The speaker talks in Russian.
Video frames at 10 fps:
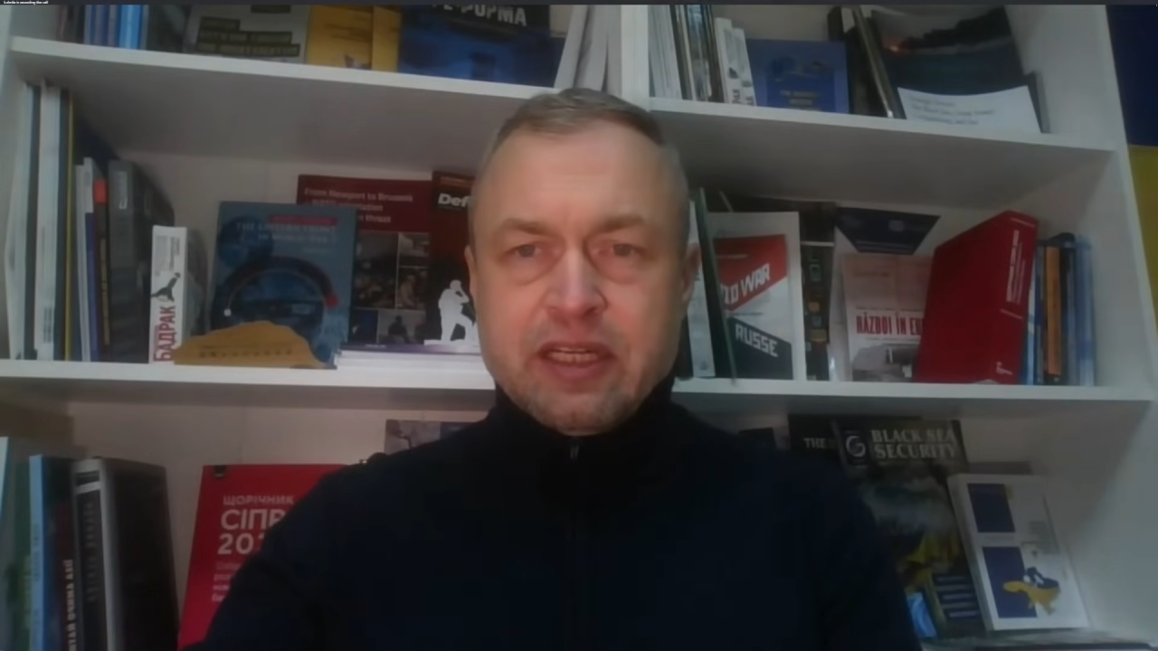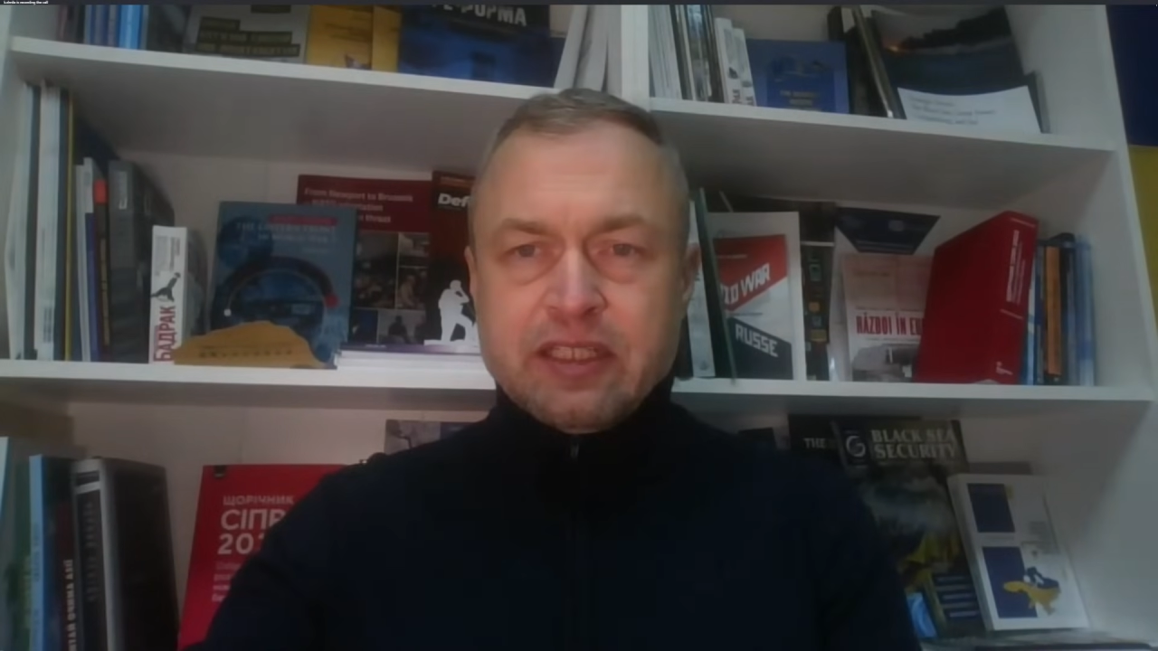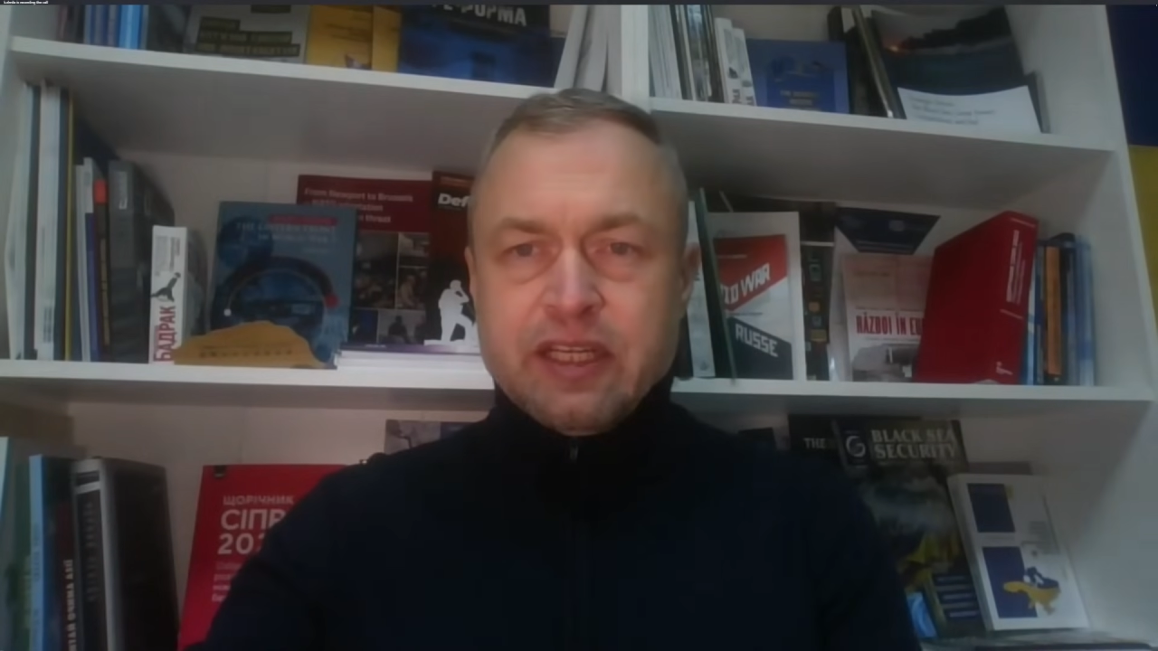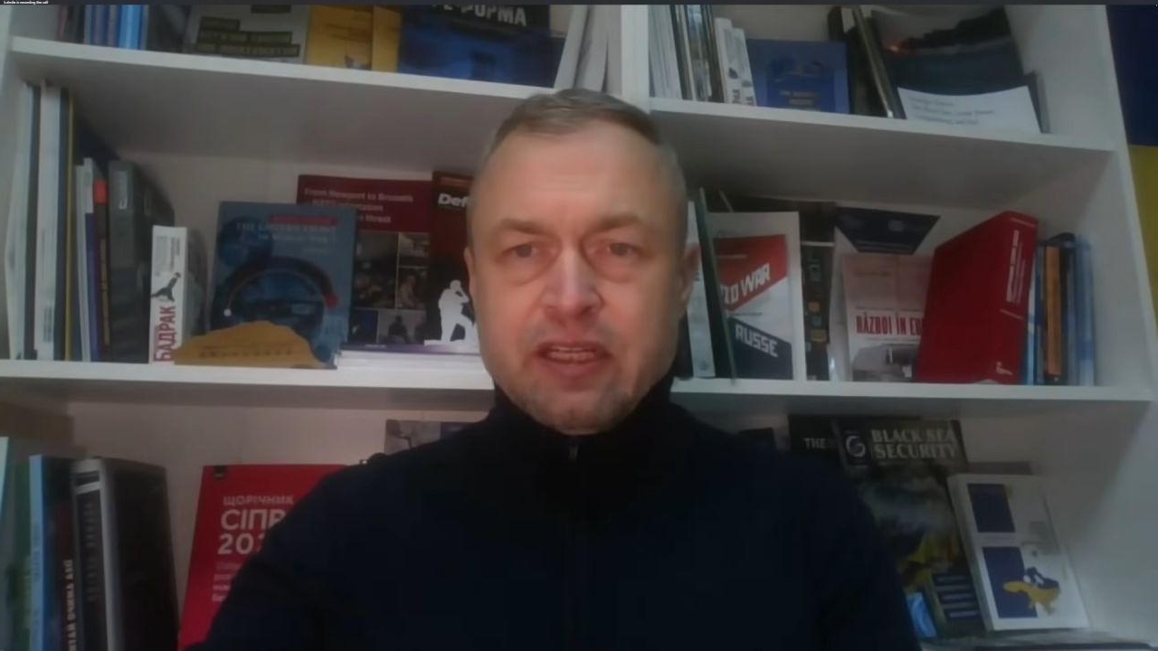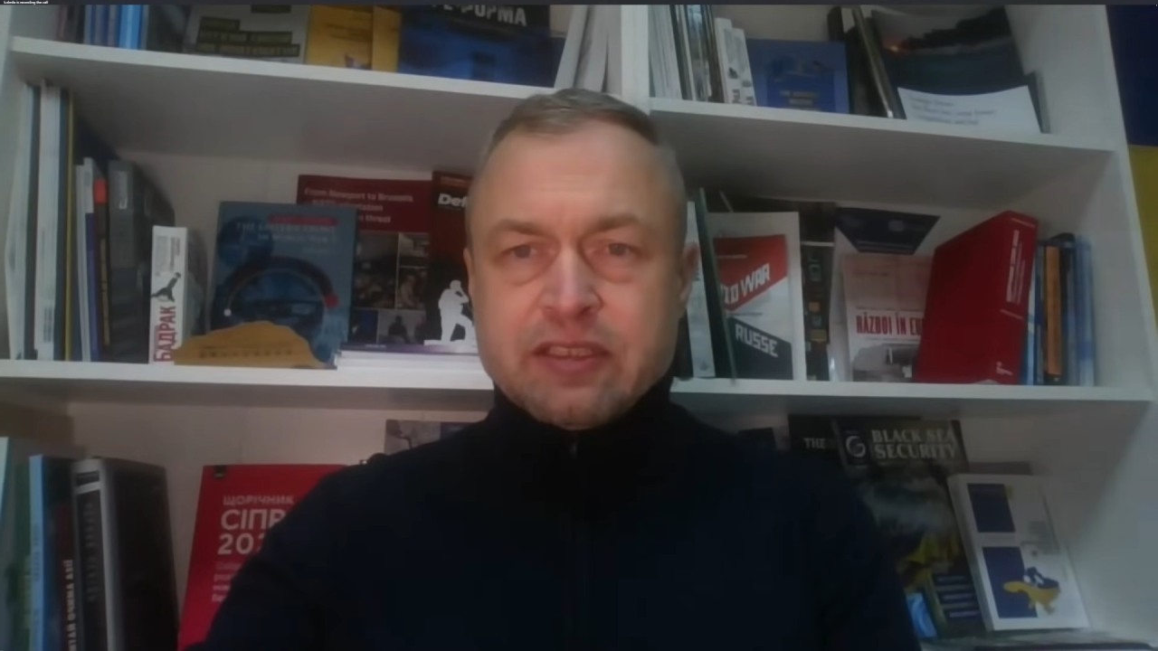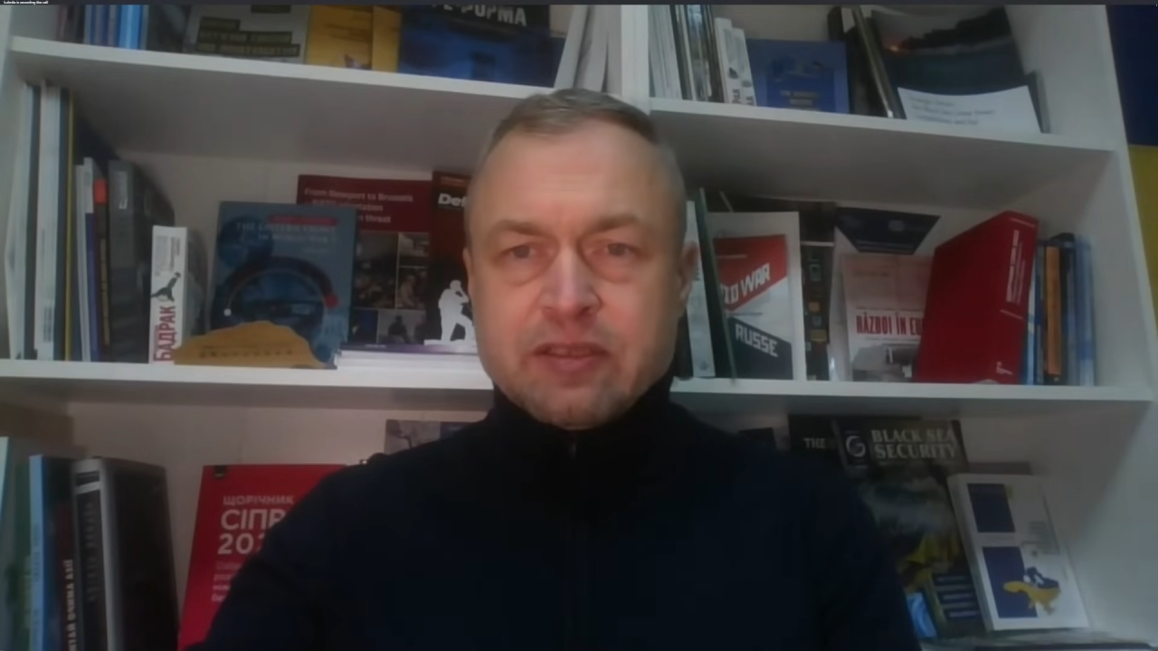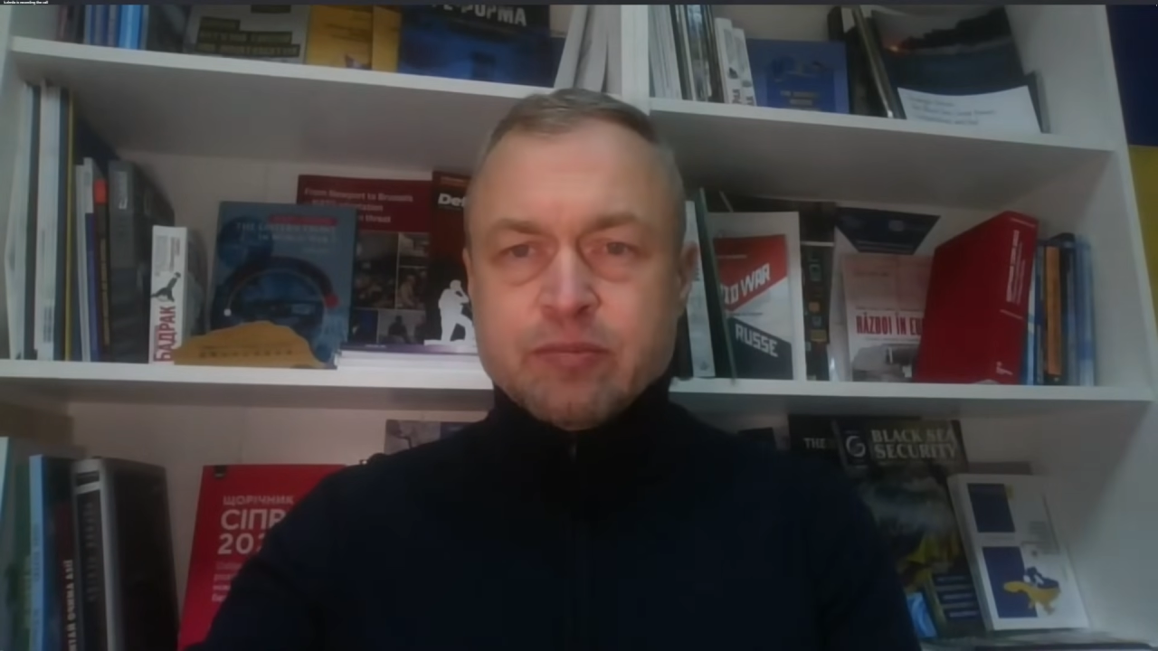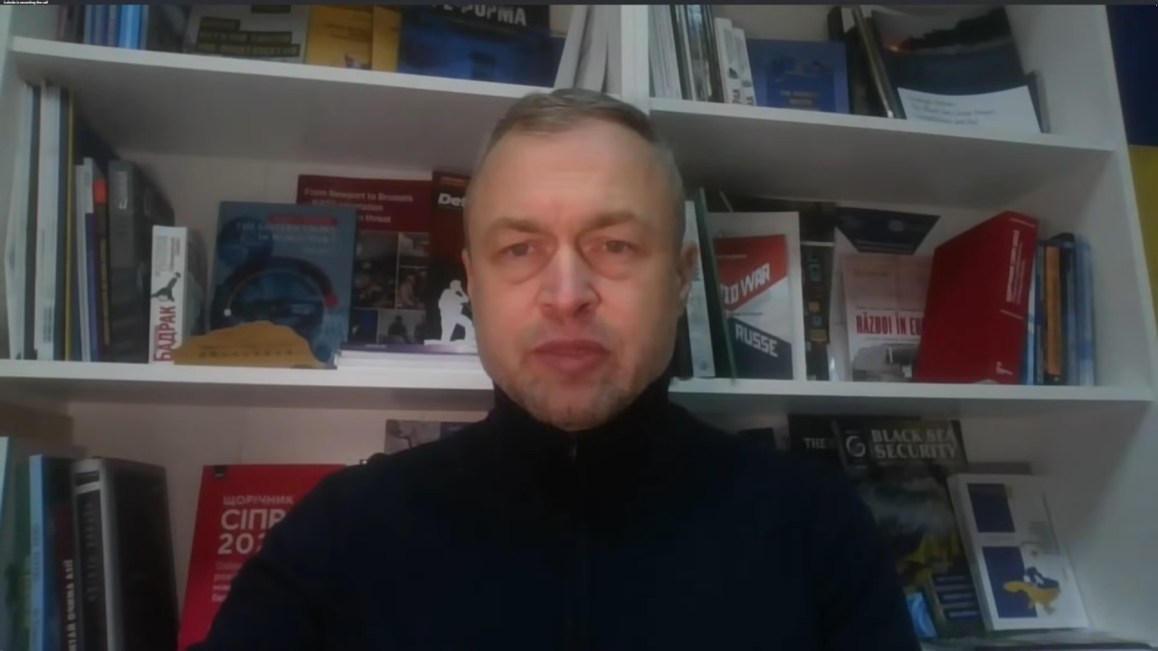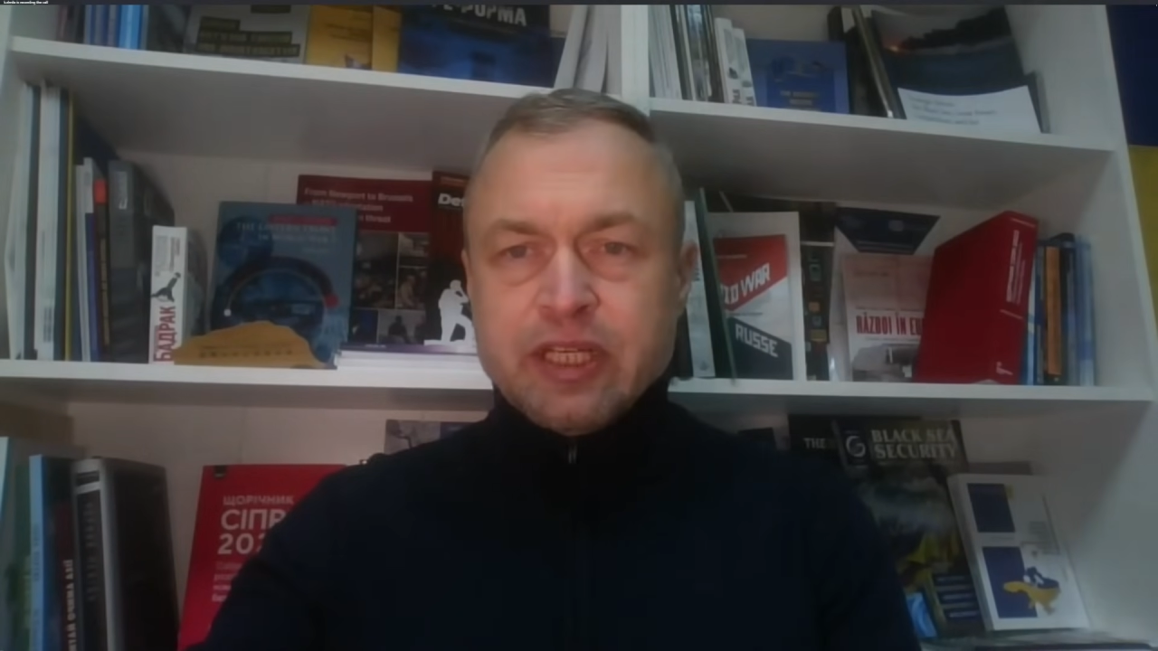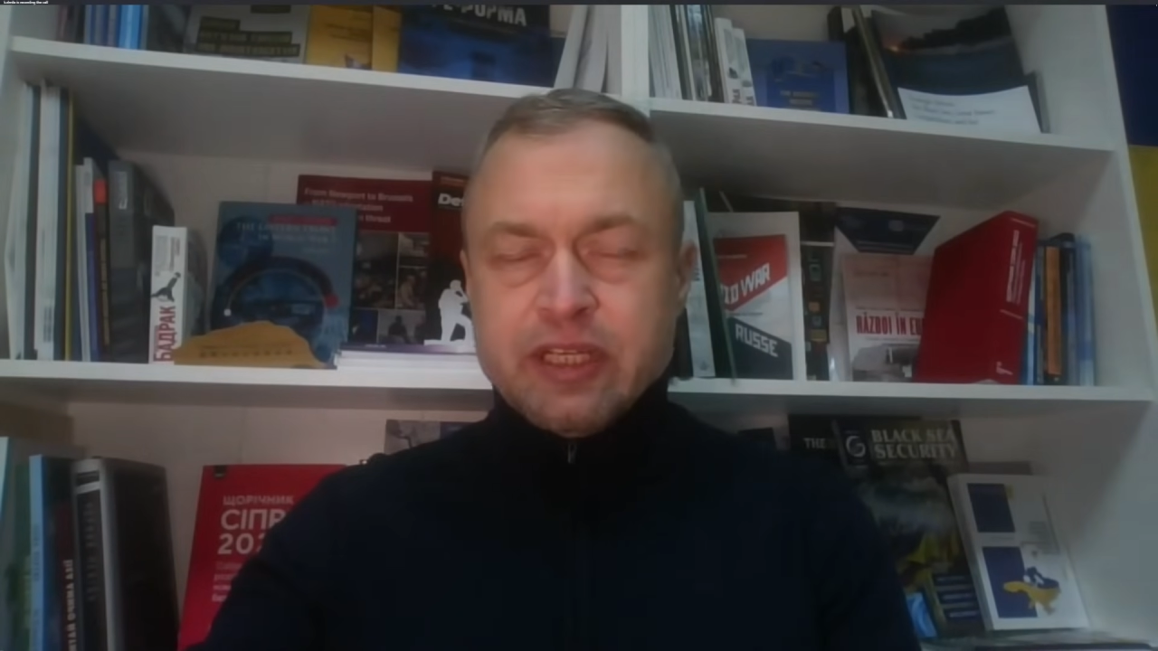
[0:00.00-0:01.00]

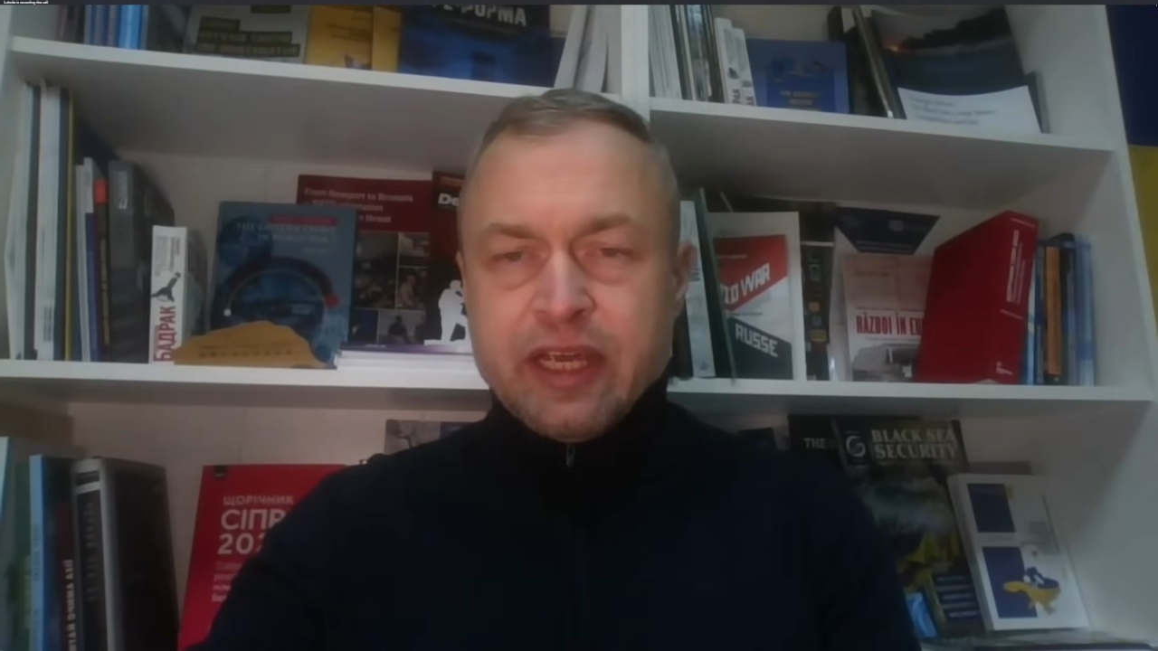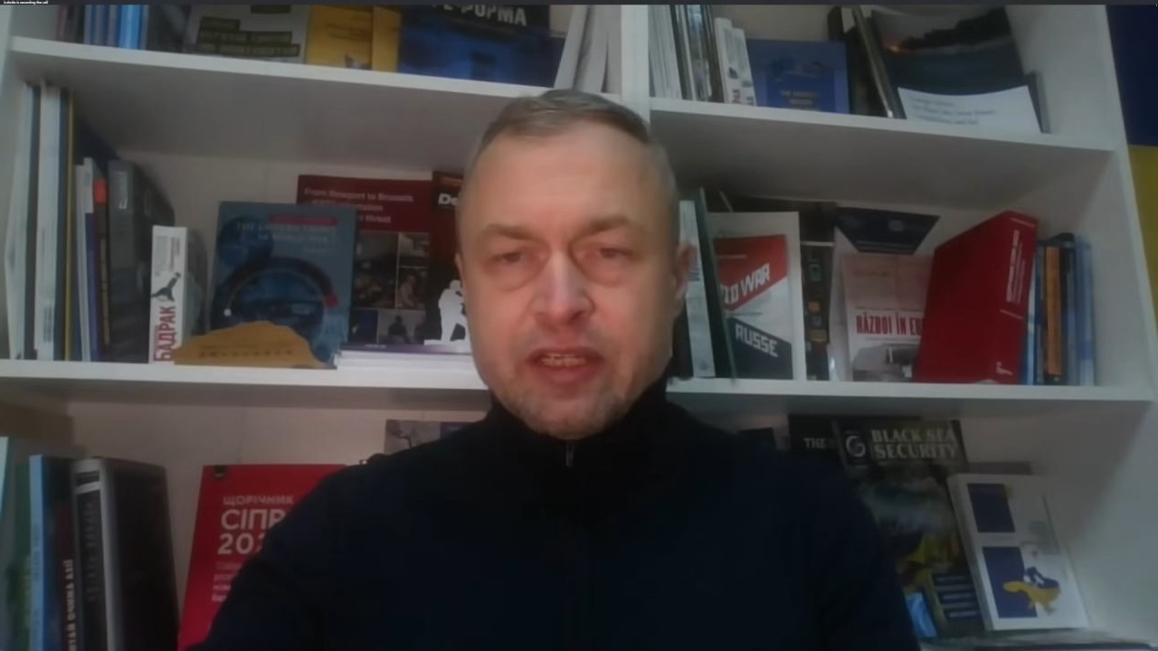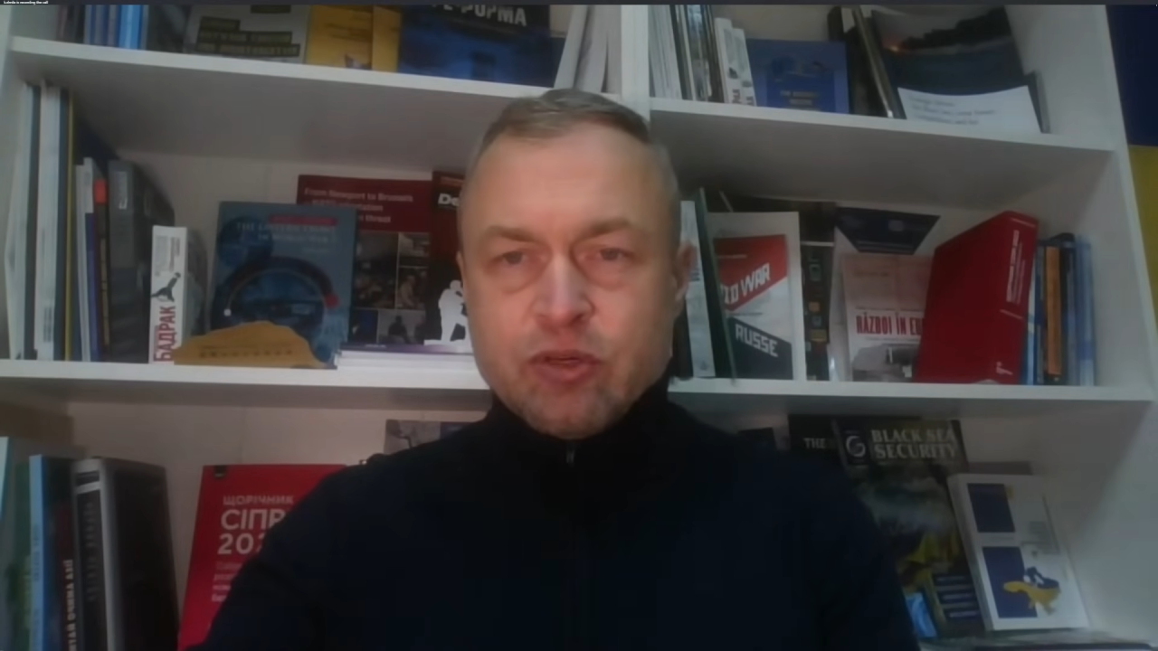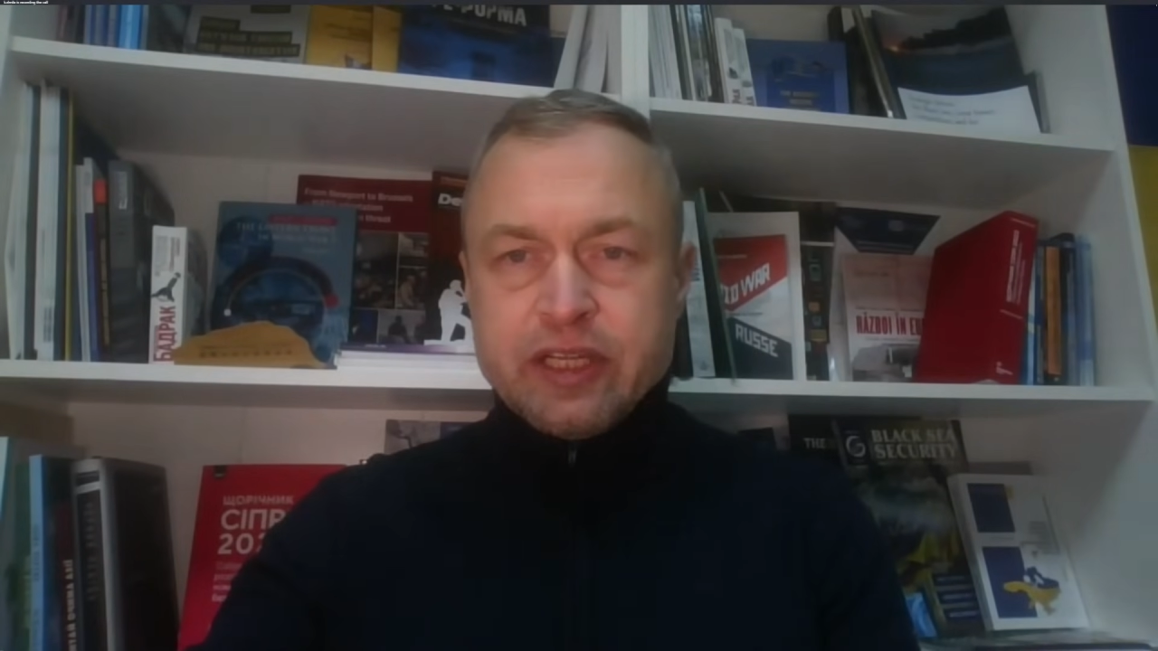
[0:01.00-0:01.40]
хотелось бы ей,